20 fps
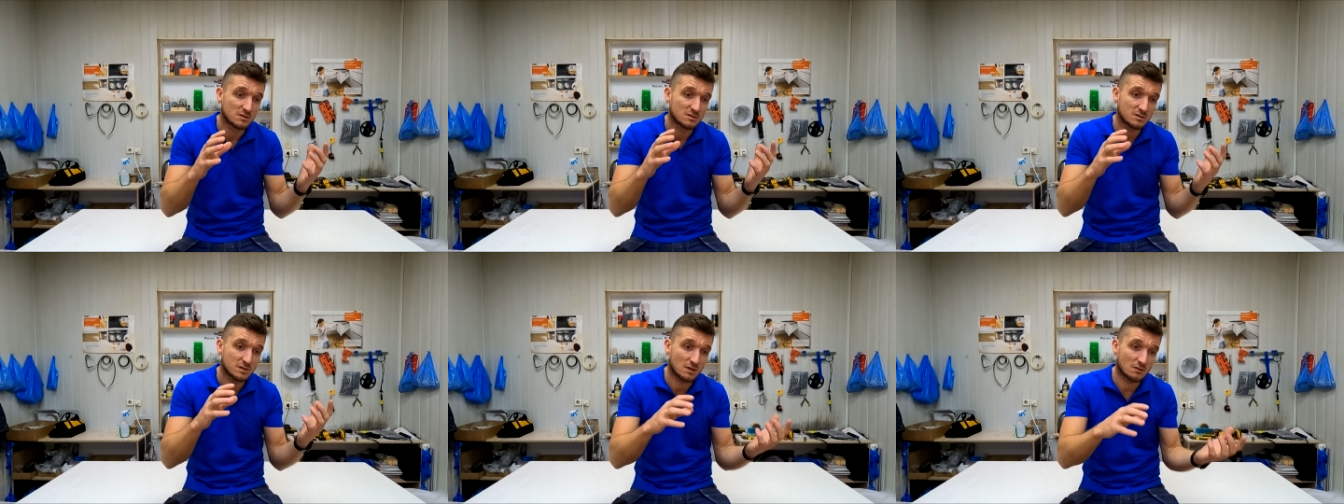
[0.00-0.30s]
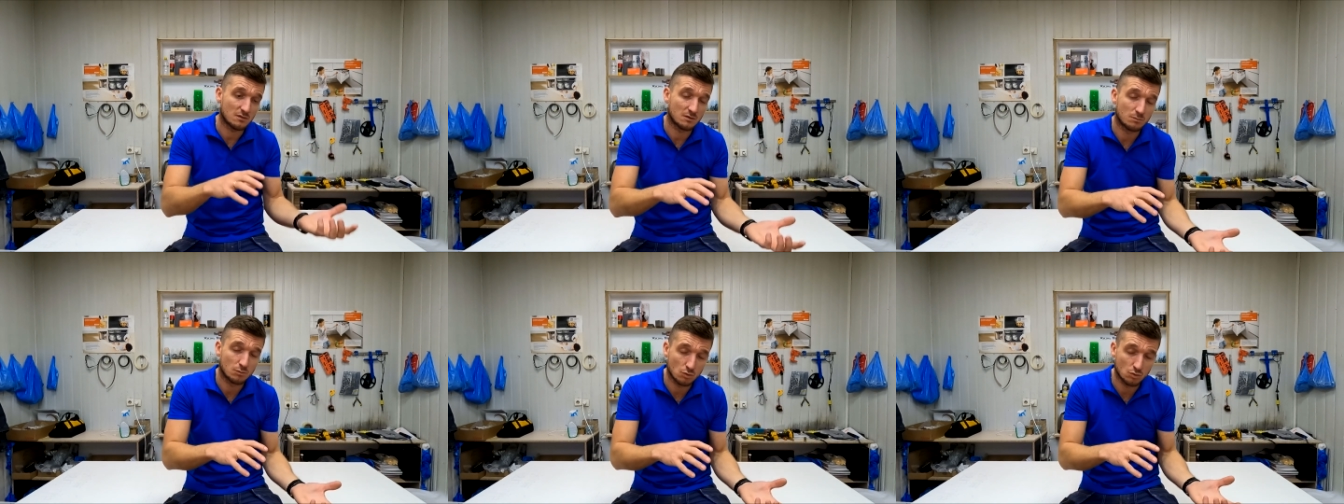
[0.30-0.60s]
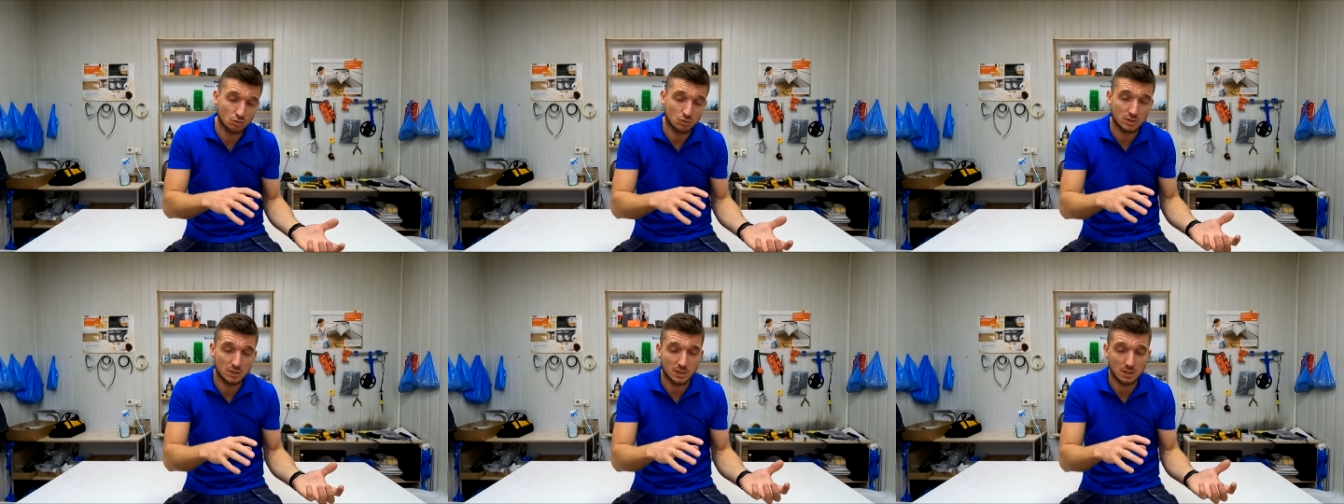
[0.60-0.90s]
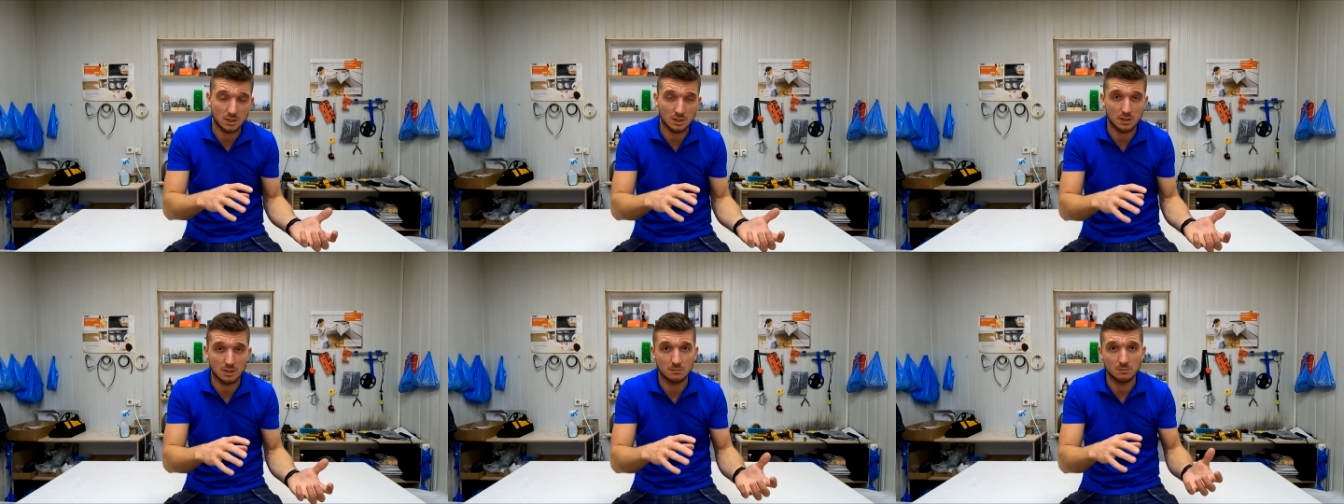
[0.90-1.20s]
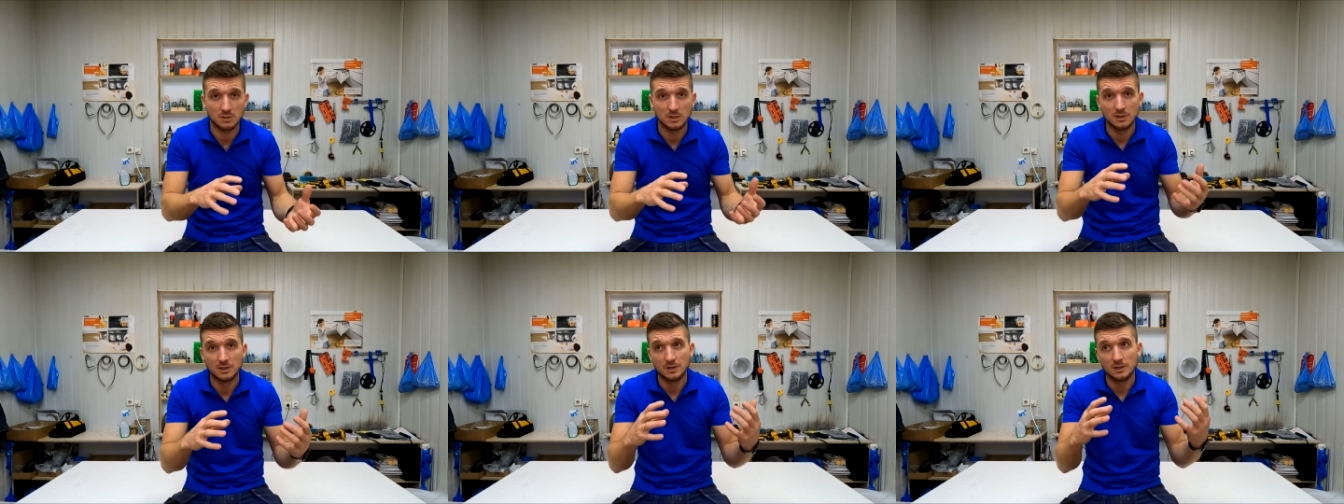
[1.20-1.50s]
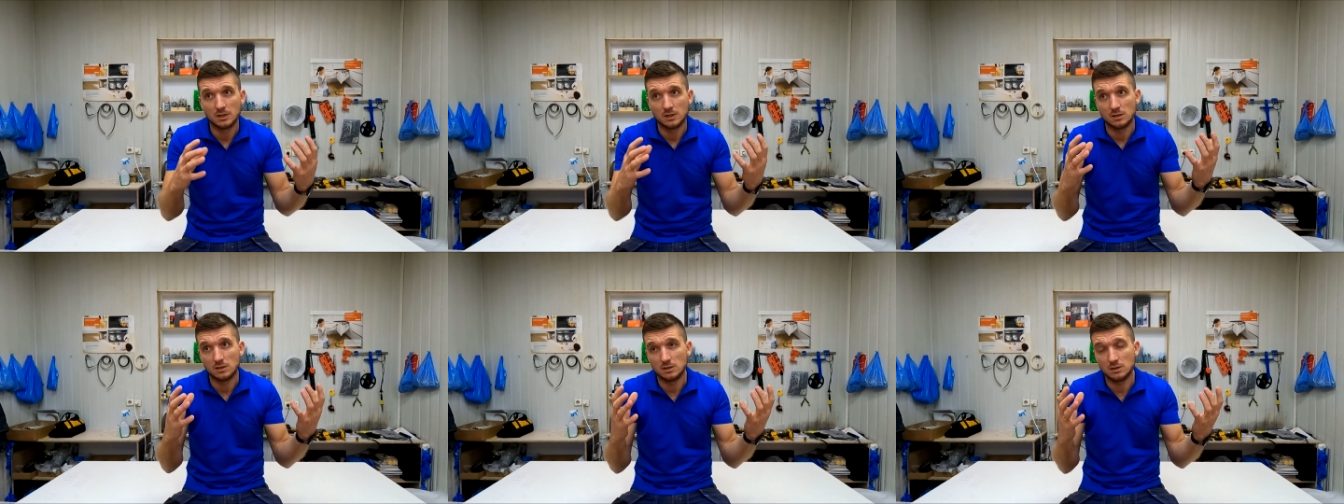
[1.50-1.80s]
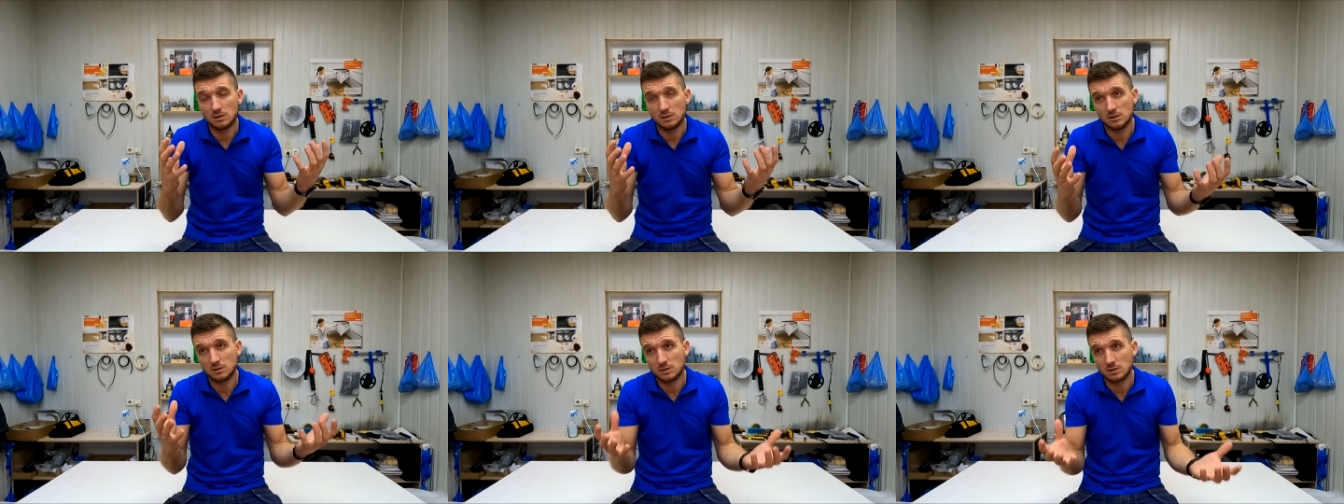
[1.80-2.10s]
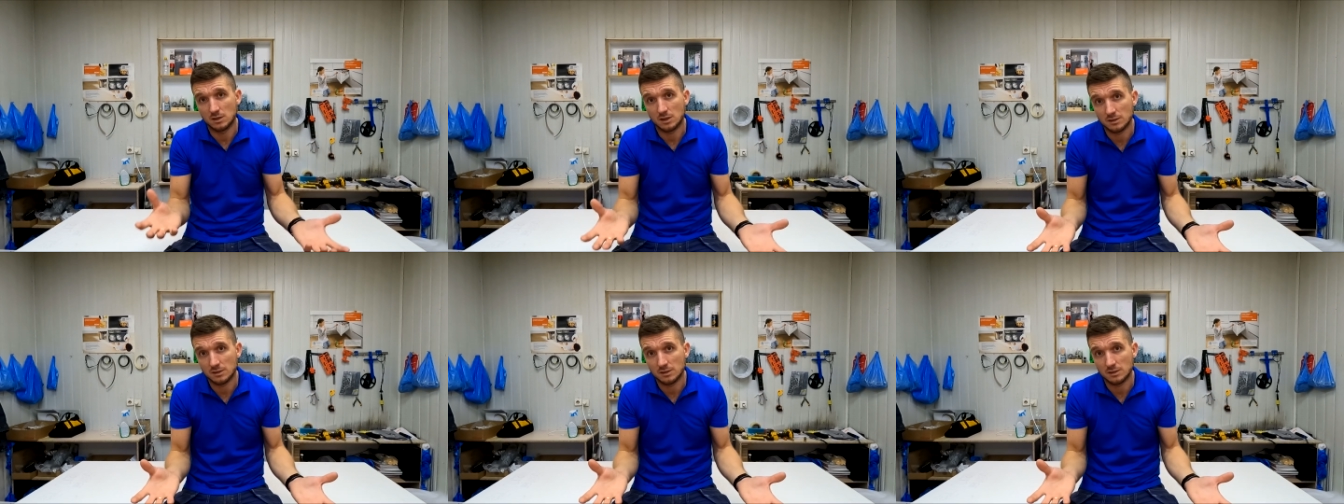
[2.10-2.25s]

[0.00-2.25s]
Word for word: слава богу делаем и